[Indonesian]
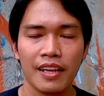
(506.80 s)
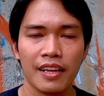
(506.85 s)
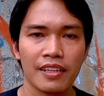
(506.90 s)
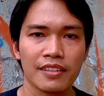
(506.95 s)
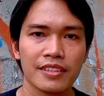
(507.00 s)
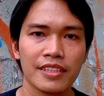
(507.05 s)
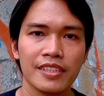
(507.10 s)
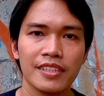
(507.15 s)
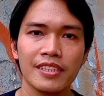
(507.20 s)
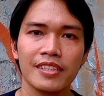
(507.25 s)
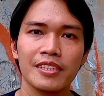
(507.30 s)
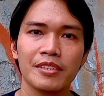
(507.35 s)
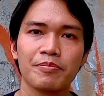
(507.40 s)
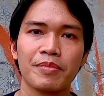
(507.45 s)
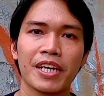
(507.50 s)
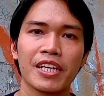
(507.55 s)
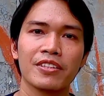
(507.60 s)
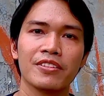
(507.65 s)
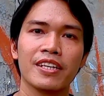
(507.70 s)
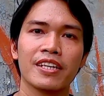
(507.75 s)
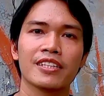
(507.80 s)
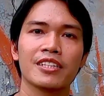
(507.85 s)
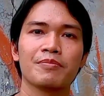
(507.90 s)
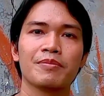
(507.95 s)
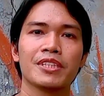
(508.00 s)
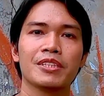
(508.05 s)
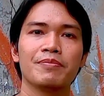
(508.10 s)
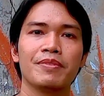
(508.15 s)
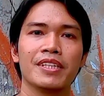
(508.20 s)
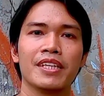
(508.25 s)
nah jadi begitu ya
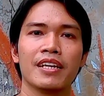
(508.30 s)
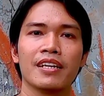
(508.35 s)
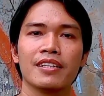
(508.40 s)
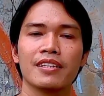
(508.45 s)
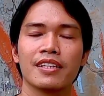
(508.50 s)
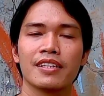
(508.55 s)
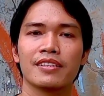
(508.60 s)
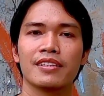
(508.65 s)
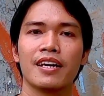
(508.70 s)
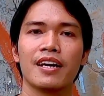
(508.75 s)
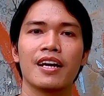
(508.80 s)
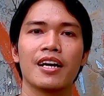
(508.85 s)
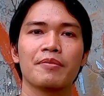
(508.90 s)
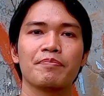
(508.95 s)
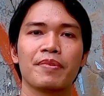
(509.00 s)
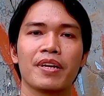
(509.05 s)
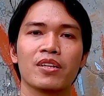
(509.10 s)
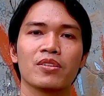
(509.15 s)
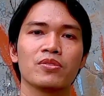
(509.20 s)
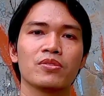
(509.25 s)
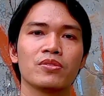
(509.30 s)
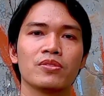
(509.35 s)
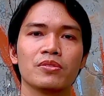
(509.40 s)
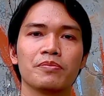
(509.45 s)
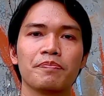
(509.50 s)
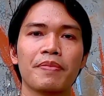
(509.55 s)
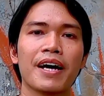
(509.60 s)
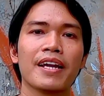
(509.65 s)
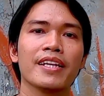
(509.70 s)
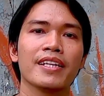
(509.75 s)
teman-teman ya kita nggak
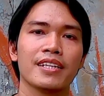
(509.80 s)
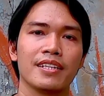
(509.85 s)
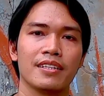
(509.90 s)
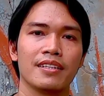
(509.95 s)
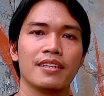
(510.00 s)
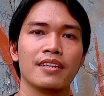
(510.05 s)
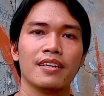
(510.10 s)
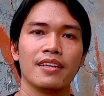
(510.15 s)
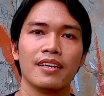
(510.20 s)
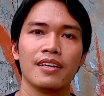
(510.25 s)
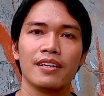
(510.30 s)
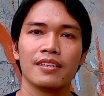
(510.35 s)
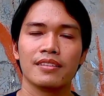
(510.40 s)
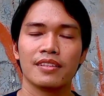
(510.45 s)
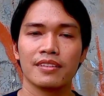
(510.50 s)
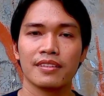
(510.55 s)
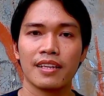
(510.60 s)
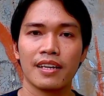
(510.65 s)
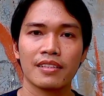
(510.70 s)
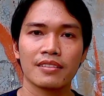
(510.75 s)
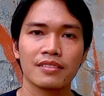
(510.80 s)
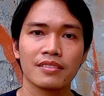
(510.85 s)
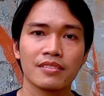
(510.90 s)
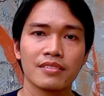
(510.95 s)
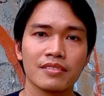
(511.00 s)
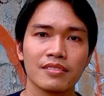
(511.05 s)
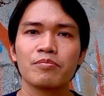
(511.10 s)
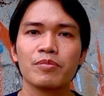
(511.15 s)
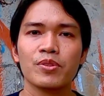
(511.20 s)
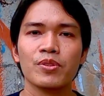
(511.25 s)
perlu panik tentang
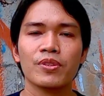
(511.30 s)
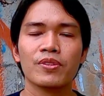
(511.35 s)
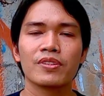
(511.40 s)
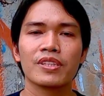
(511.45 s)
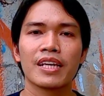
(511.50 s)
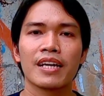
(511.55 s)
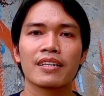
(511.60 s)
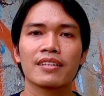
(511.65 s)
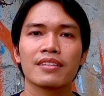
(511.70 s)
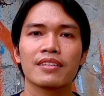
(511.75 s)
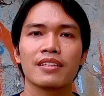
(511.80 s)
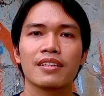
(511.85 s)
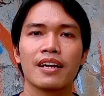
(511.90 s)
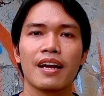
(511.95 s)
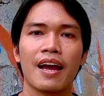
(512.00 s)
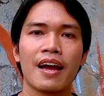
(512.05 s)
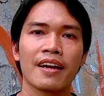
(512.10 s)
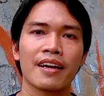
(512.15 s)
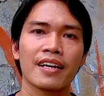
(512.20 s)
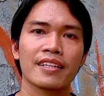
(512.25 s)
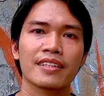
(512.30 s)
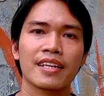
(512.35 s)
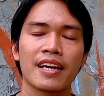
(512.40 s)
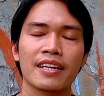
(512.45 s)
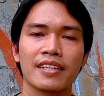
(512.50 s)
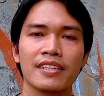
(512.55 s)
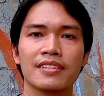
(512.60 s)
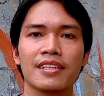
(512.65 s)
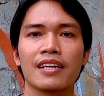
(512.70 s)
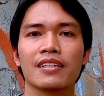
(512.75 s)
burung yang angkat
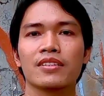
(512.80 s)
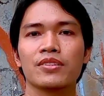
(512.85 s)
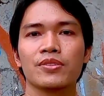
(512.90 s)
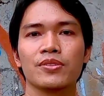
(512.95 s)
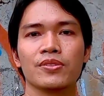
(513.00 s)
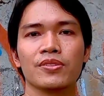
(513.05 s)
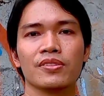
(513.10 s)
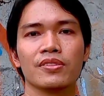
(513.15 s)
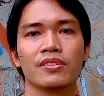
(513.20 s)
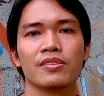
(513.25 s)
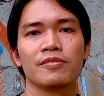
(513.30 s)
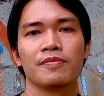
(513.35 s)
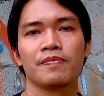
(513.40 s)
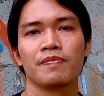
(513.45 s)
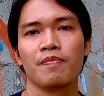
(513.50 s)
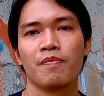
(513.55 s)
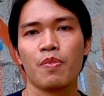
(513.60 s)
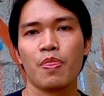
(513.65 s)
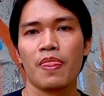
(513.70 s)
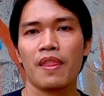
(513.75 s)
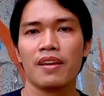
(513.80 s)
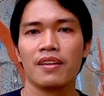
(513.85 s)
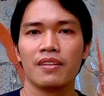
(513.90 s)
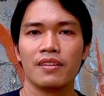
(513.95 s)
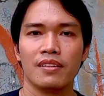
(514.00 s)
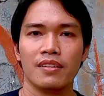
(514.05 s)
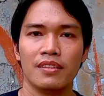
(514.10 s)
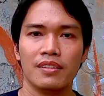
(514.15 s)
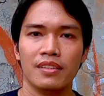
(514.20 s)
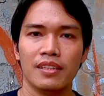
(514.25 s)
kaki satu
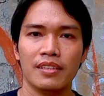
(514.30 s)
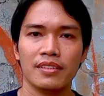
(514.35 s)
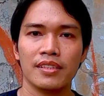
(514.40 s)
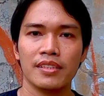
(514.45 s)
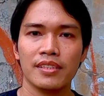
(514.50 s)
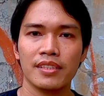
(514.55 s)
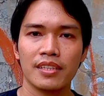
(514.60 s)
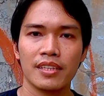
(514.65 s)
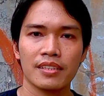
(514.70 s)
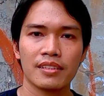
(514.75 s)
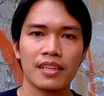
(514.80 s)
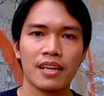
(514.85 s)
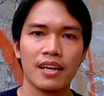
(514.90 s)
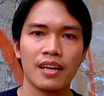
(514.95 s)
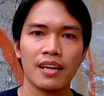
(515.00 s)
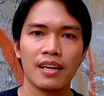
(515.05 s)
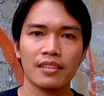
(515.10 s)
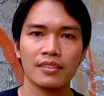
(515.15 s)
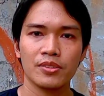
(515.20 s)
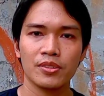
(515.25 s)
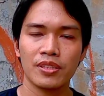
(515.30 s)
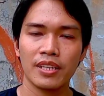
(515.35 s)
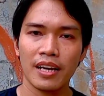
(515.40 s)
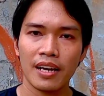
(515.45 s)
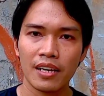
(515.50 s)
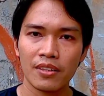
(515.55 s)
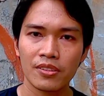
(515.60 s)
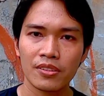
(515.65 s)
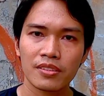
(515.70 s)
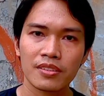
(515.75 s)
Nah, jadi kita
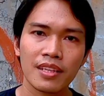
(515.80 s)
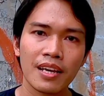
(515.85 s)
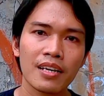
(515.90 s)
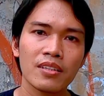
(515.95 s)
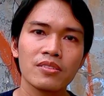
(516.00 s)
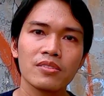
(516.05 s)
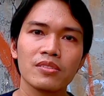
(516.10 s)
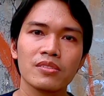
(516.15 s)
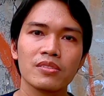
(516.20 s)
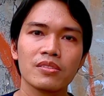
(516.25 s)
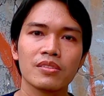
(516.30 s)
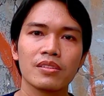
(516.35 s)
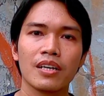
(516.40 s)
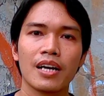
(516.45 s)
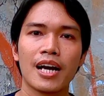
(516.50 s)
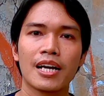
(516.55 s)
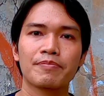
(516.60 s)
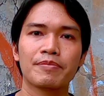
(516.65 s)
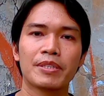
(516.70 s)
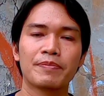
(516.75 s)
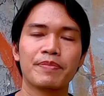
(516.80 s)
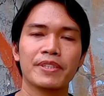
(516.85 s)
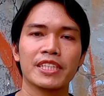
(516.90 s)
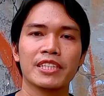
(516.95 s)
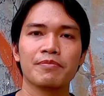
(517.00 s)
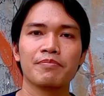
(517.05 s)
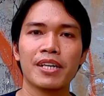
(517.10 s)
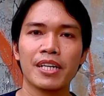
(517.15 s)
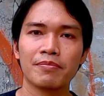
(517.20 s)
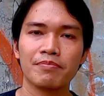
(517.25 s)
juga harus tahu apa
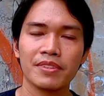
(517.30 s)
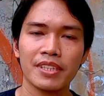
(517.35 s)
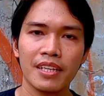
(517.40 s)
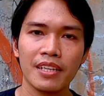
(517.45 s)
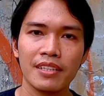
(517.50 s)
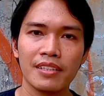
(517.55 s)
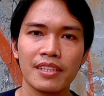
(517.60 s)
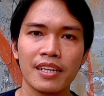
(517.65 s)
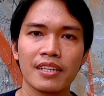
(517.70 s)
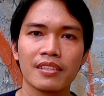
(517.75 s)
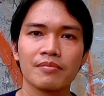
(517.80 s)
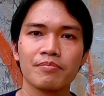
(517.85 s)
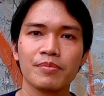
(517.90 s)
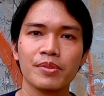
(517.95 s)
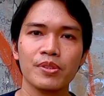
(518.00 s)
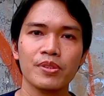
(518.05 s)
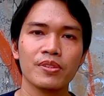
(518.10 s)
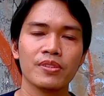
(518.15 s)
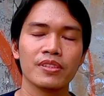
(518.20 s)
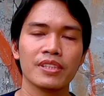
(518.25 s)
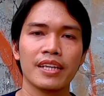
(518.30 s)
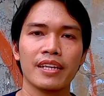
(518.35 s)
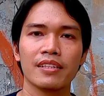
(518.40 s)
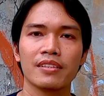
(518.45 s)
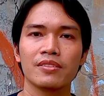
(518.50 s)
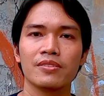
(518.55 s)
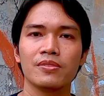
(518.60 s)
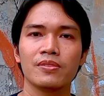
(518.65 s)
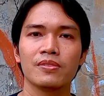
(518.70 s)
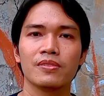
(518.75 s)
penyebabnya dan burungnya
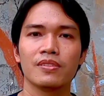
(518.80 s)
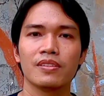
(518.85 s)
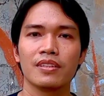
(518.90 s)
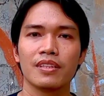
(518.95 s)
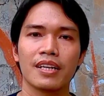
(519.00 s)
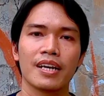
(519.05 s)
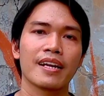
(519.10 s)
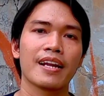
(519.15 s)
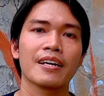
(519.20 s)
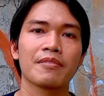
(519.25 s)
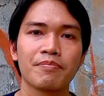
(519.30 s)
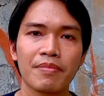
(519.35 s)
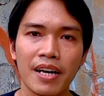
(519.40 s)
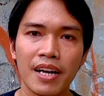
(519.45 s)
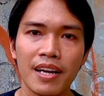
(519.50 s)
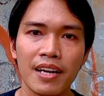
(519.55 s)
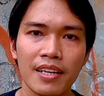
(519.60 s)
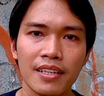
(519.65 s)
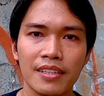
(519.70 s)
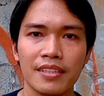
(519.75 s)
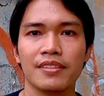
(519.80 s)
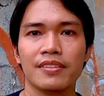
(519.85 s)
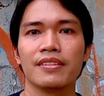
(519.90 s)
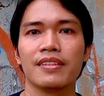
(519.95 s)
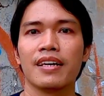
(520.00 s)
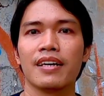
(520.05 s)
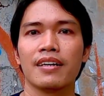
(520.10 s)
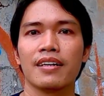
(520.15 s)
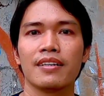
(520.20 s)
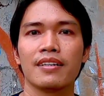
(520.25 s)
itu kenapa
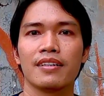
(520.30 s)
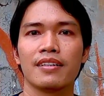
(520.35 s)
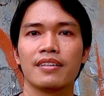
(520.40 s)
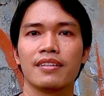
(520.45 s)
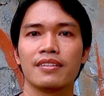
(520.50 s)
gitu ya.